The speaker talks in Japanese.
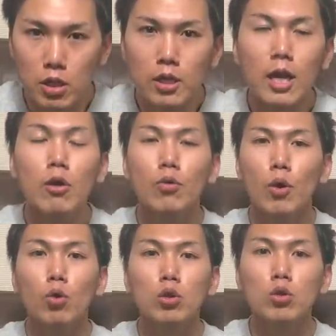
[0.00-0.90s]
結構ね、
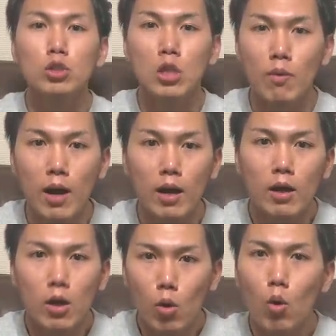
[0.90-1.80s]
音として
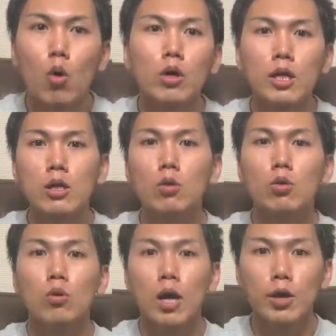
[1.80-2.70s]
は大きい
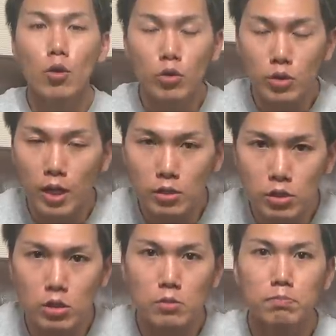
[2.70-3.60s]
音が良くな
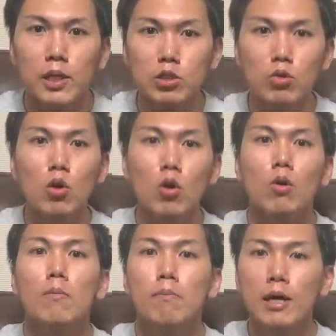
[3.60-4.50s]
る場所
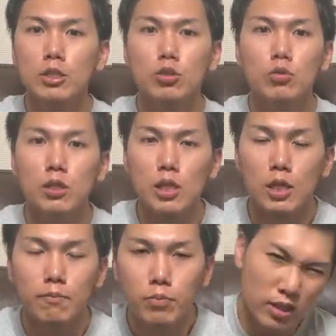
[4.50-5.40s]
のマンション
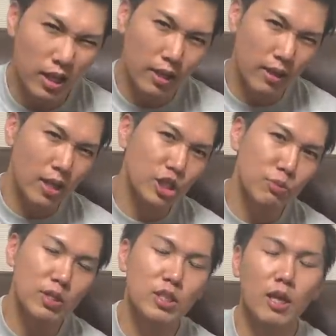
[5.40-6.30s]
に決定し
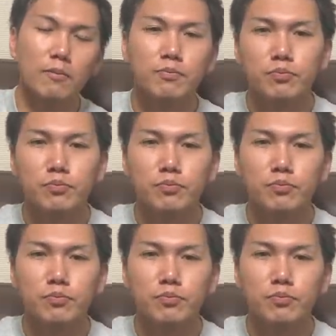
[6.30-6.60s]
ました。